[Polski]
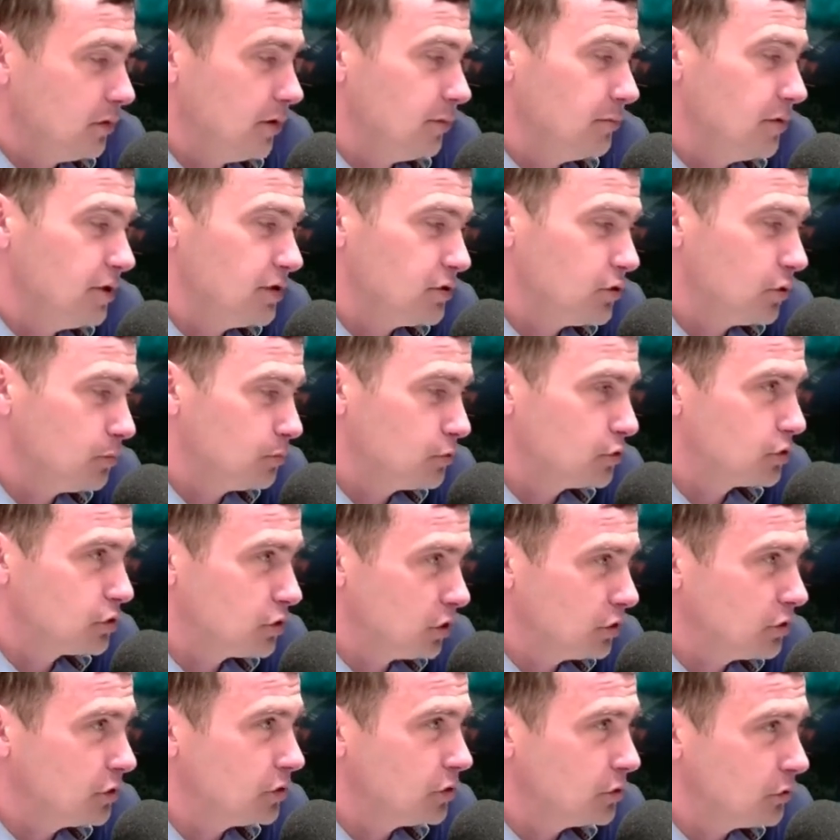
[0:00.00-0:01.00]
Tam jest
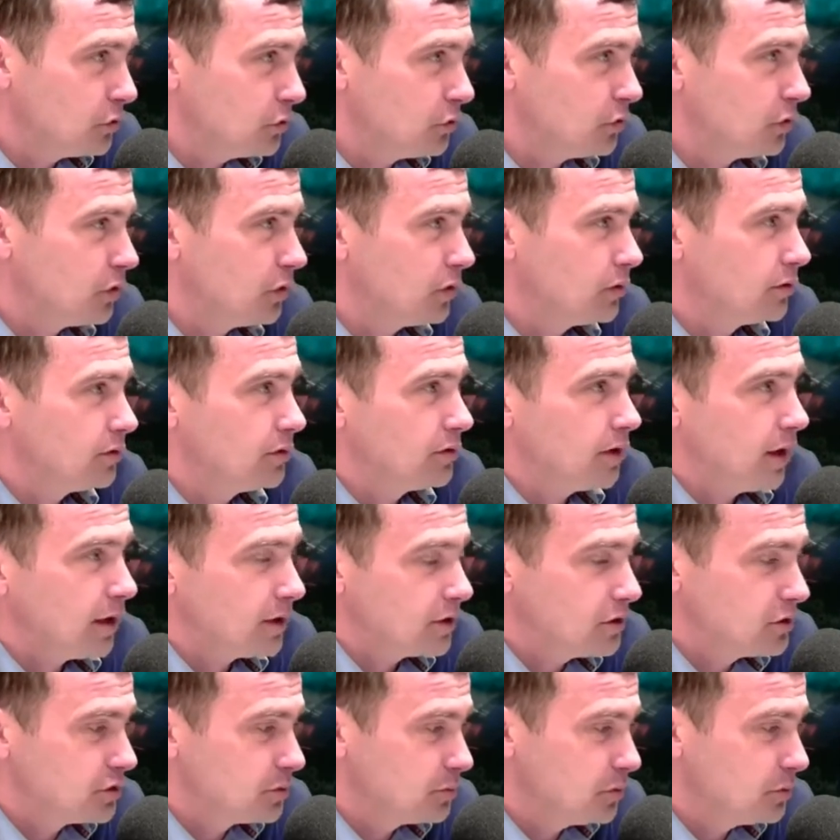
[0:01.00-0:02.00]
dopuszczony ruch
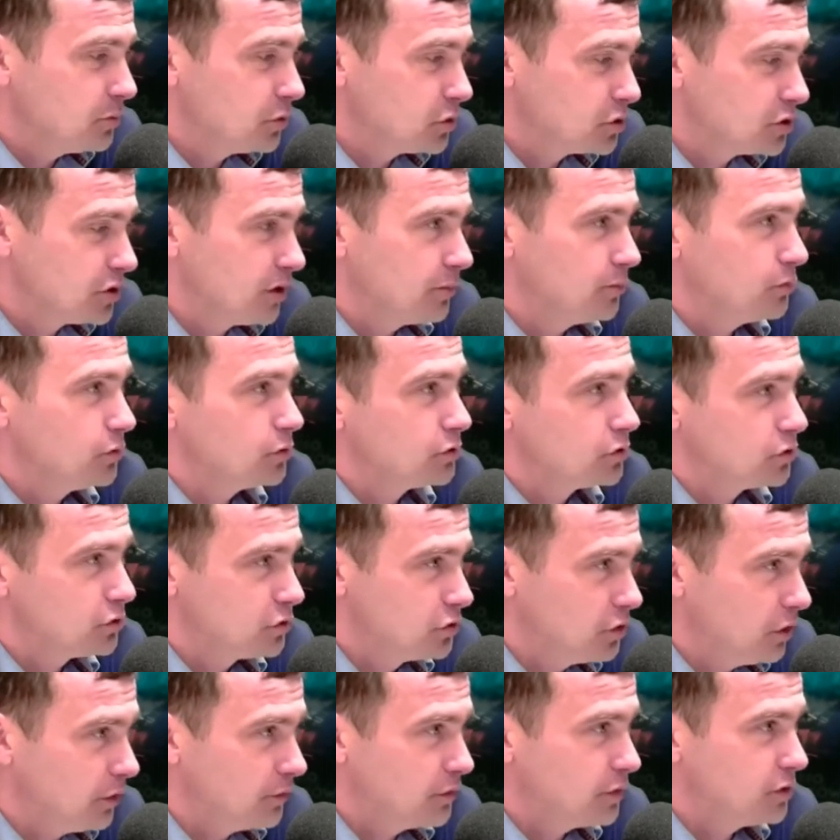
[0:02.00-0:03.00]
taki, żeby można było
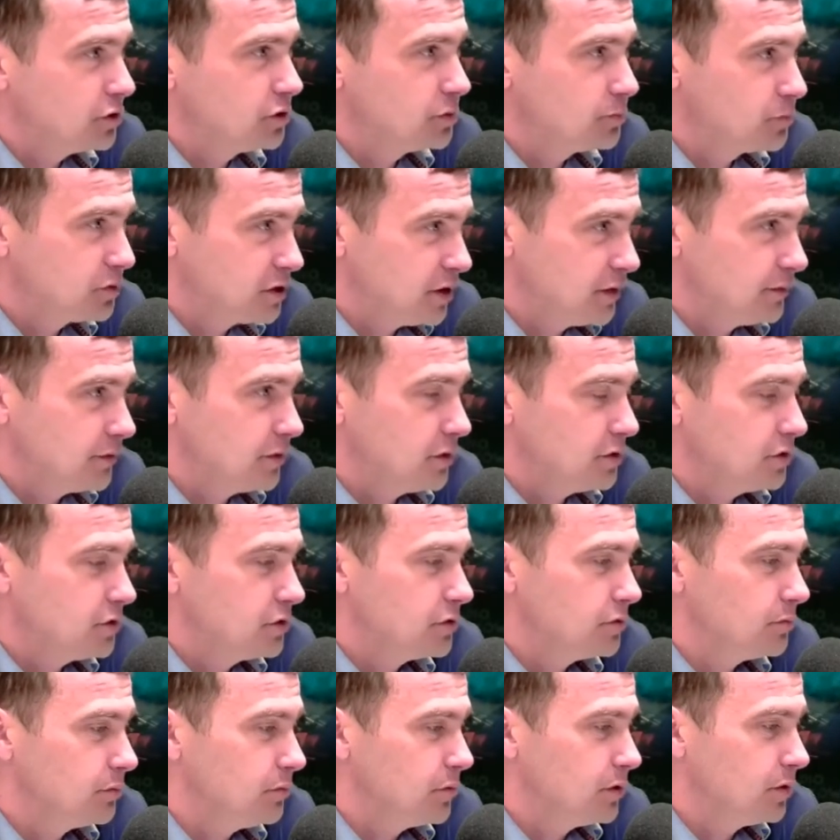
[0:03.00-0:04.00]
coś dowieść,
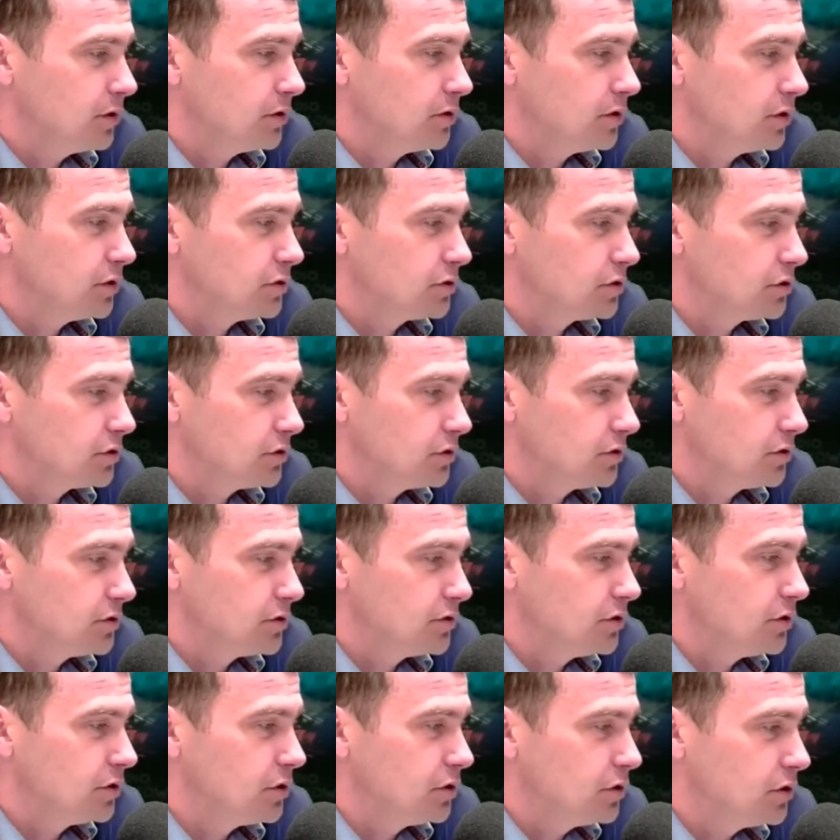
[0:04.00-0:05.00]
przewieźć. My też e,
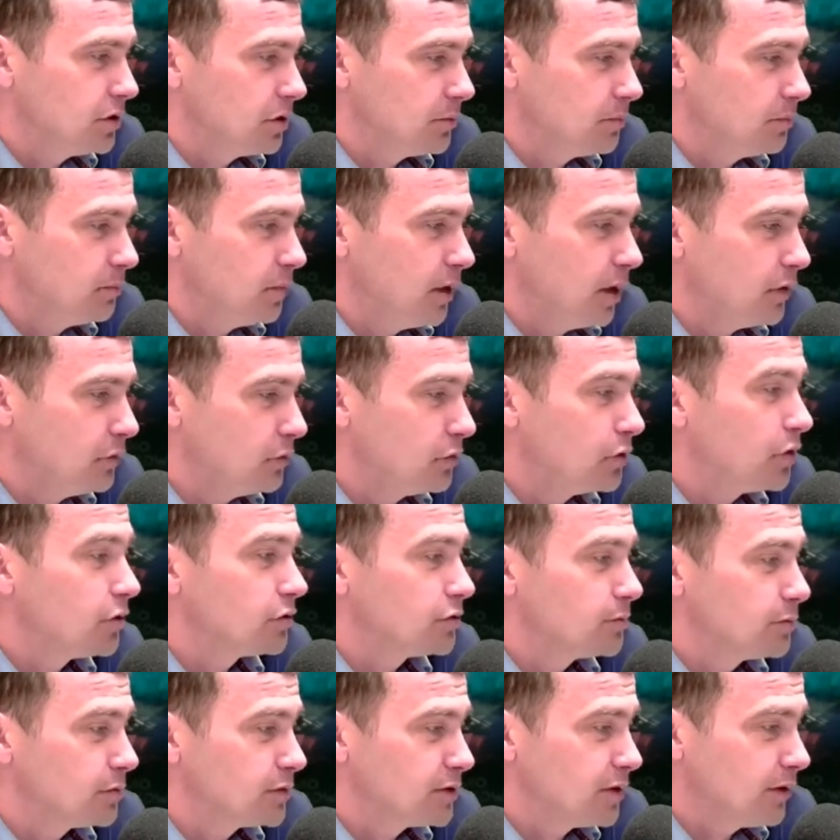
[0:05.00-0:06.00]
z Zikitem
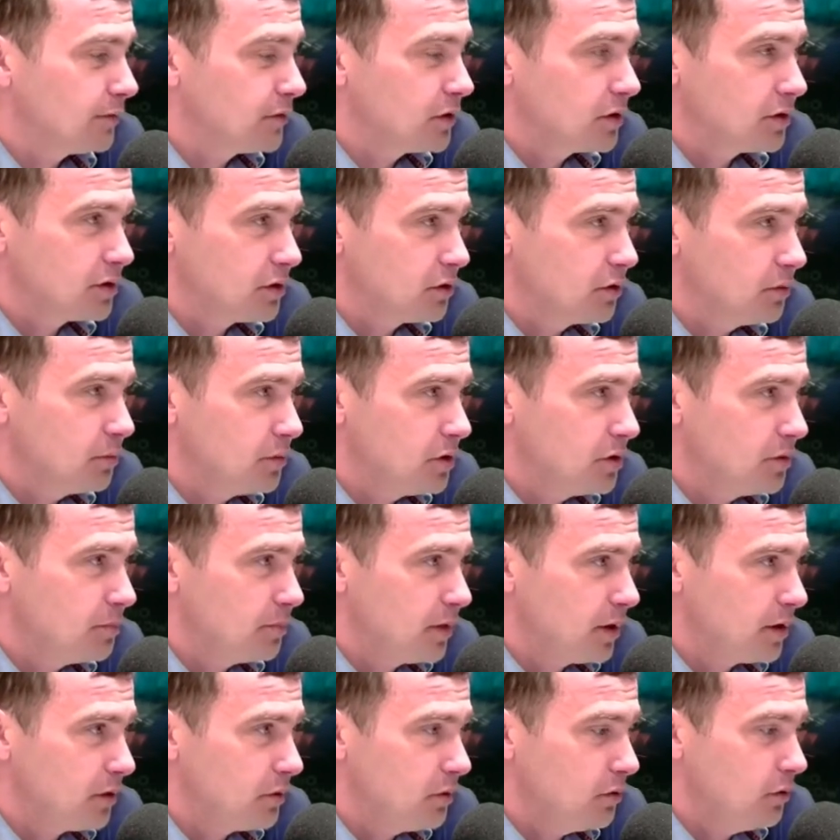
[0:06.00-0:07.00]
planując postawienie tego mini
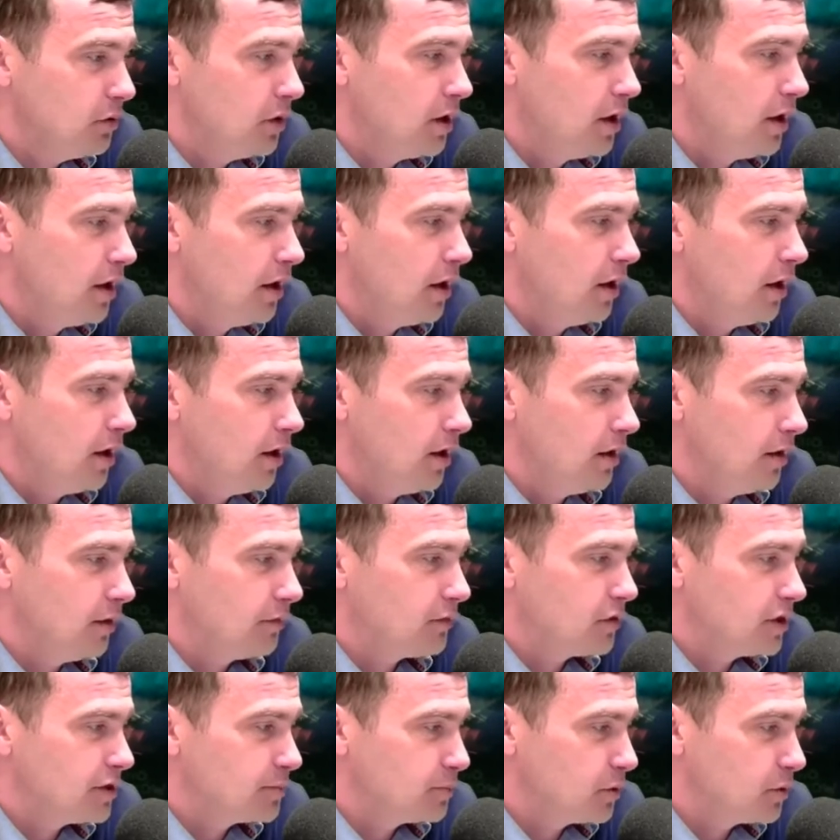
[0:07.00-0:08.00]
parku,
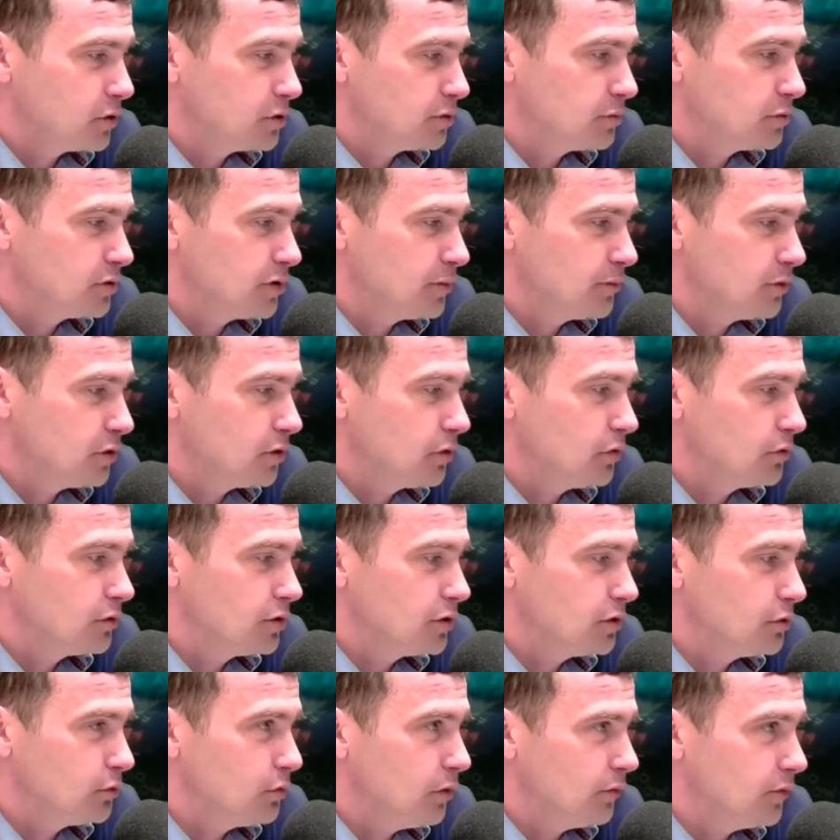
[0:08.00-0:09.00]
e, w ten sposób chcemy go
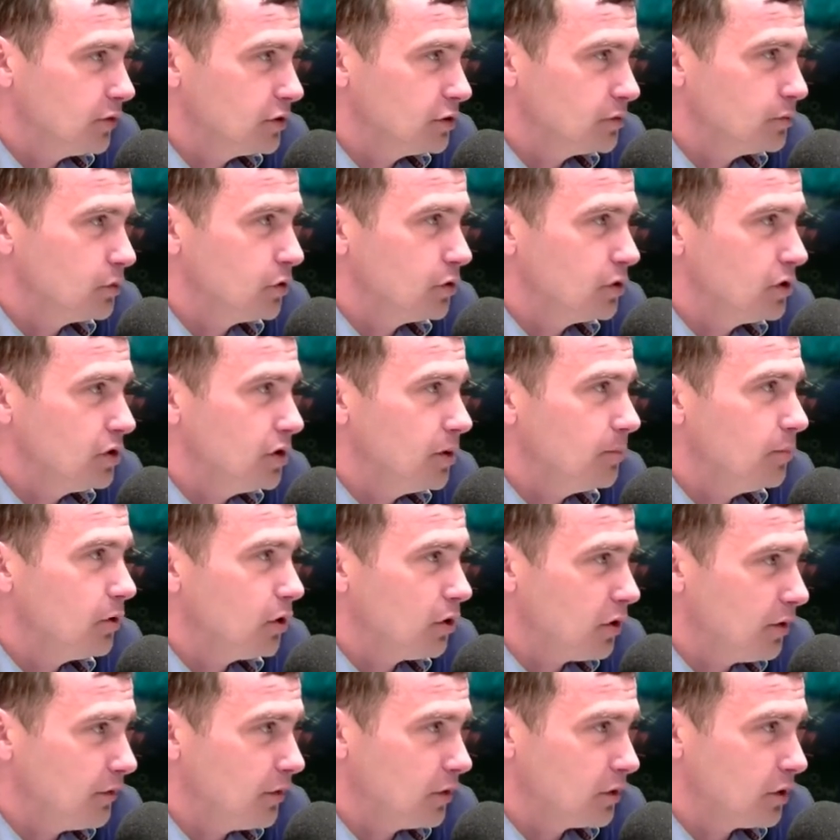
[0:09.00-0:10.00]
usytuować, żeby on nie
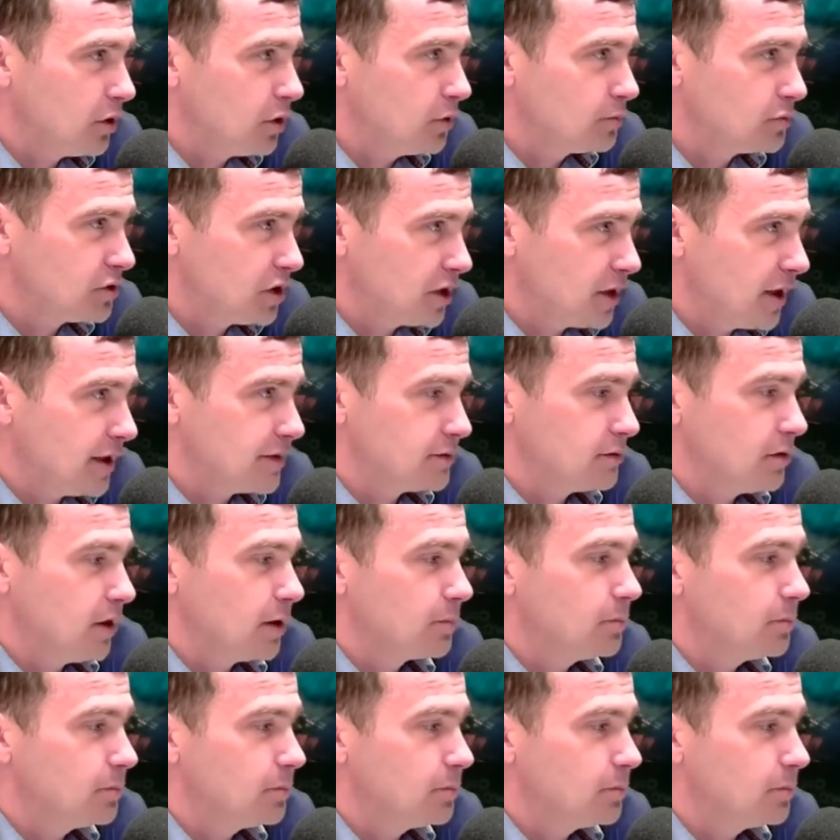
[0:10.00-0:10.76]
blokował tego przejazdu.